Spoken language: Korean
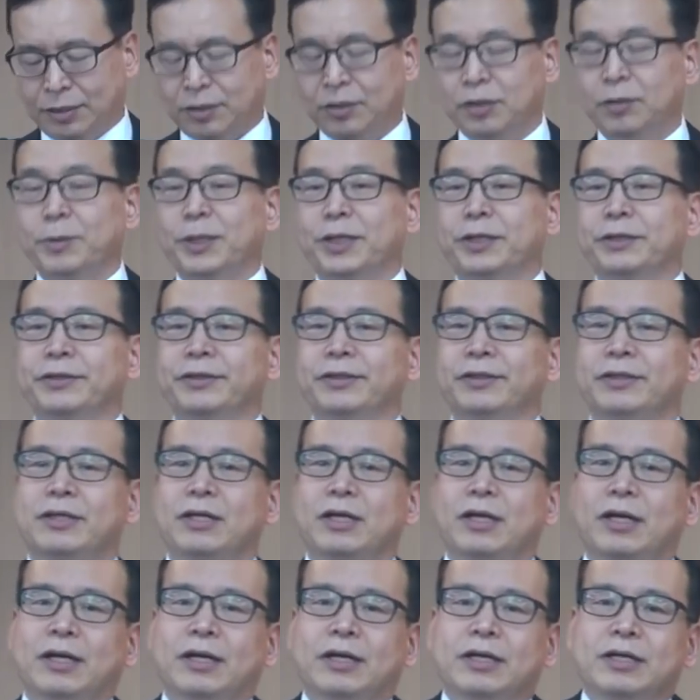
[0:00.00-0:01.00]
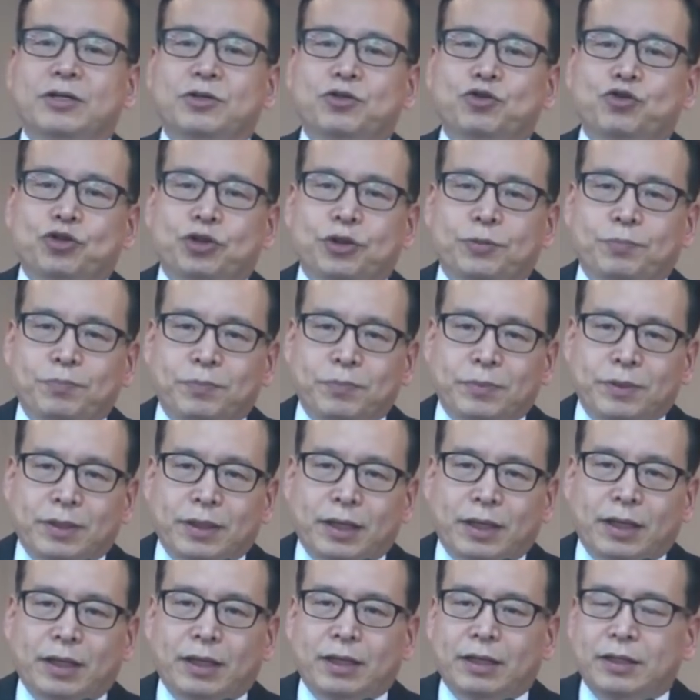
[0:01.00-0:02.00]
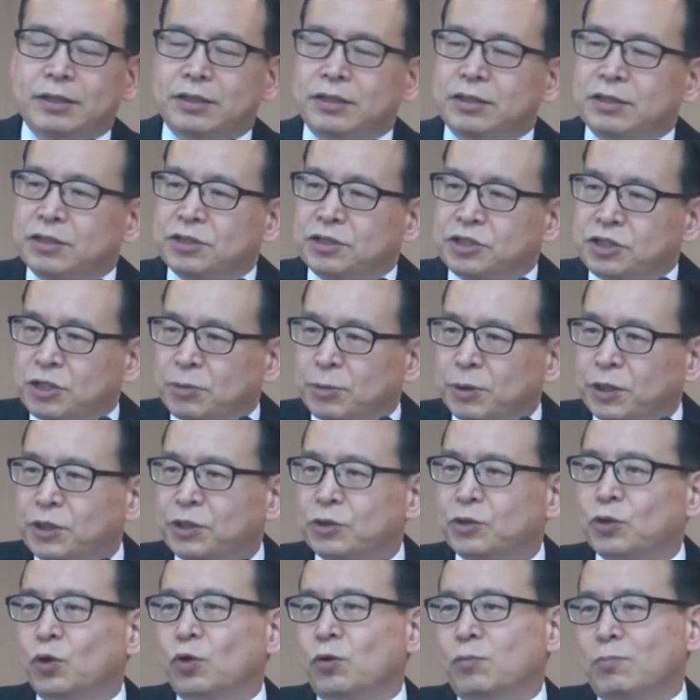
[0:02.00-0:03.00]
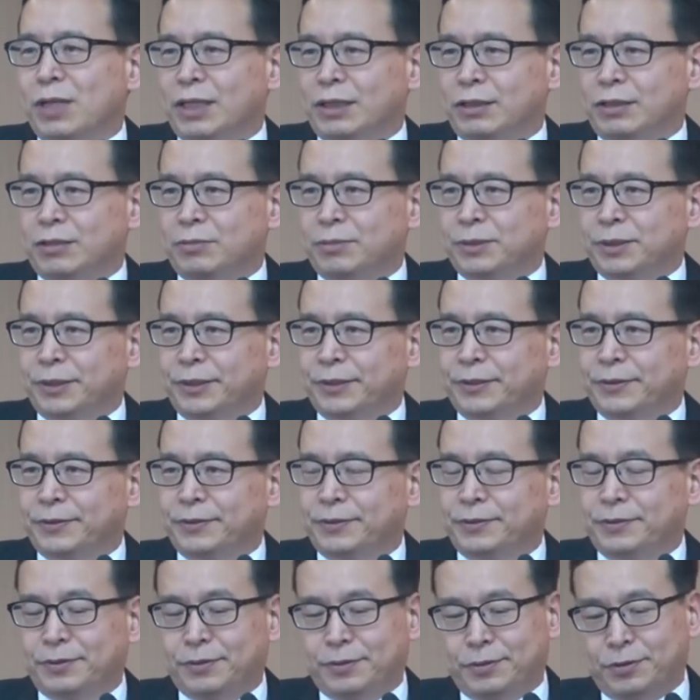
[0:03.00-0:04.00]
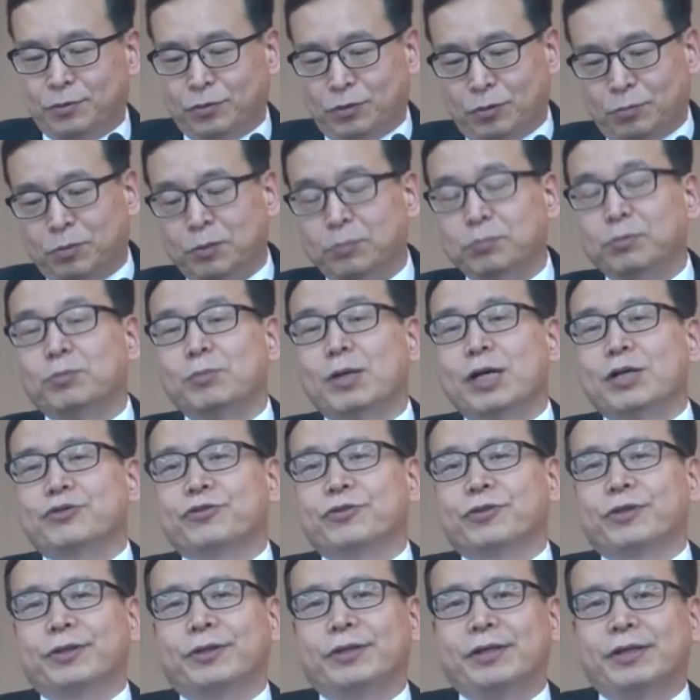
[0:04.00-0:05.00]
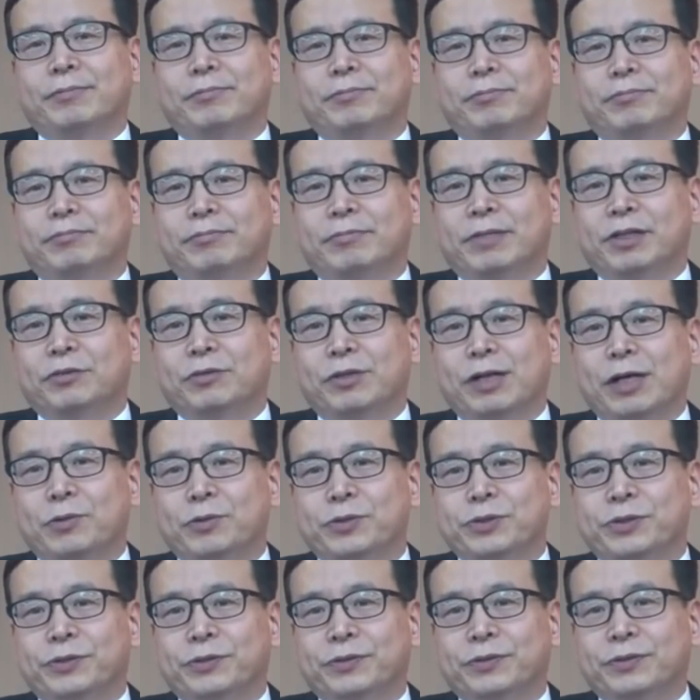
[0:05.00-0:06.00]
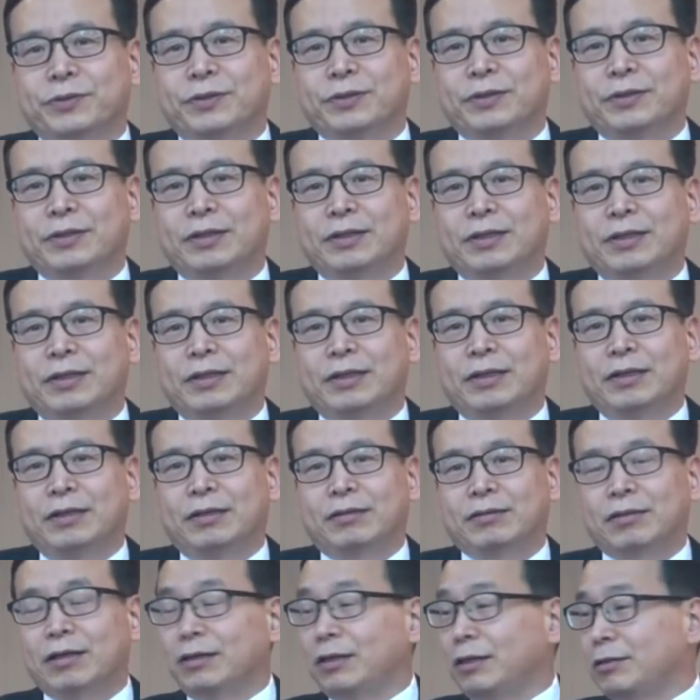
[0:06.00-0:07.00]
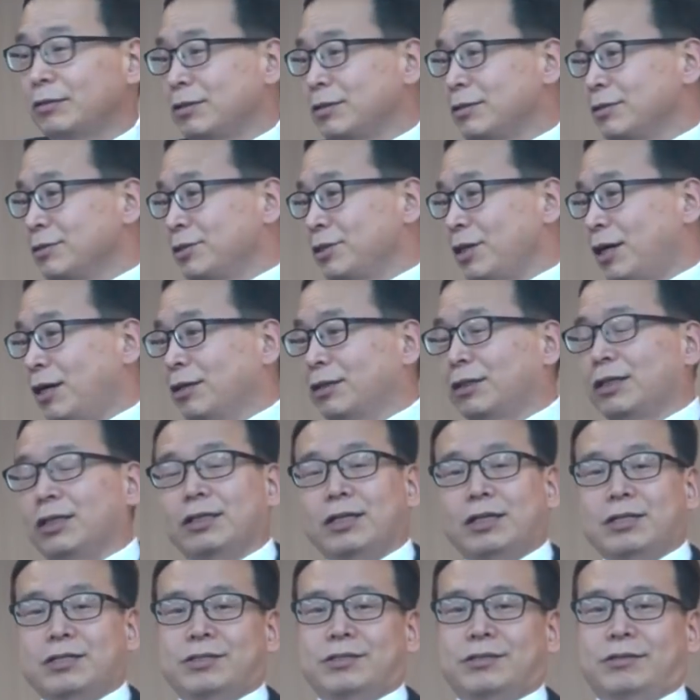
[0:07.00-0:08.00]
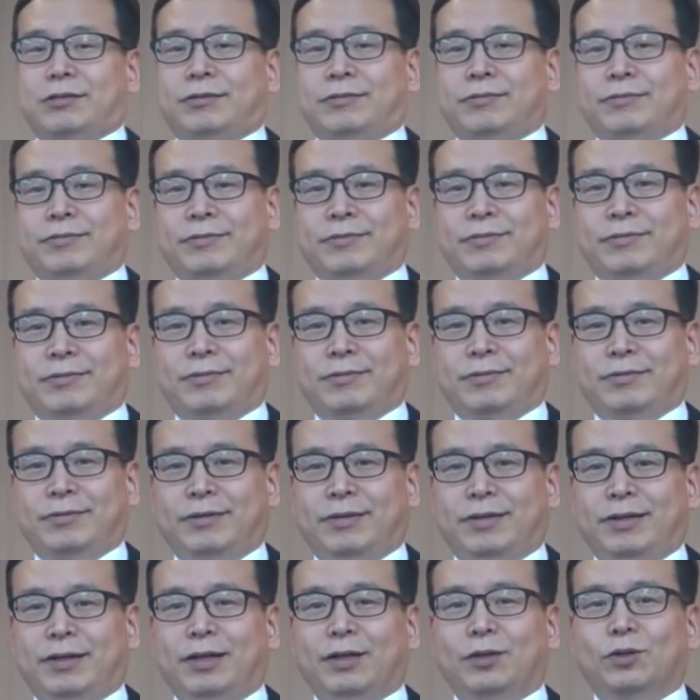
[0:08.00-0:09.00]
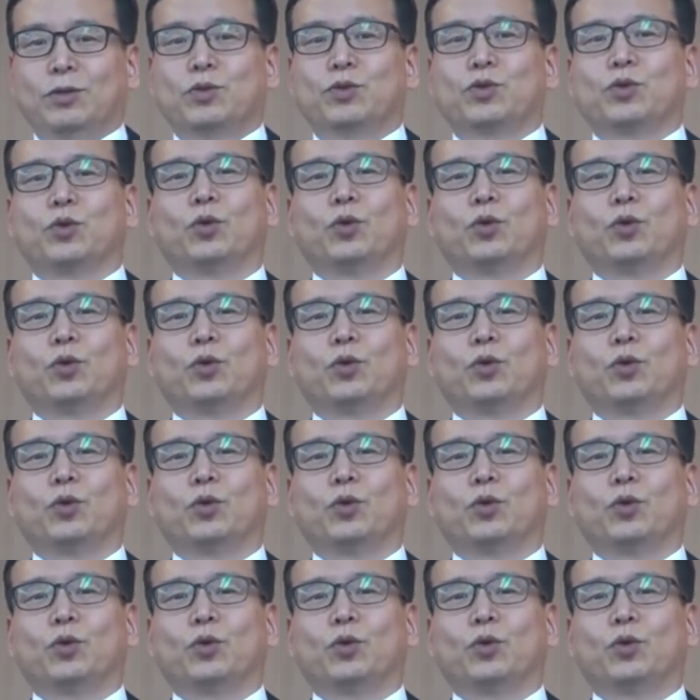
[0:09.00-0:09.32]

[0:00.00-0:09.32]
그러면은 쉽게 잊어버리도록 만들어 버려요. 오늘 본문 말씀에도 나오죠. 깨닫기는 잘 깨달았어요. 또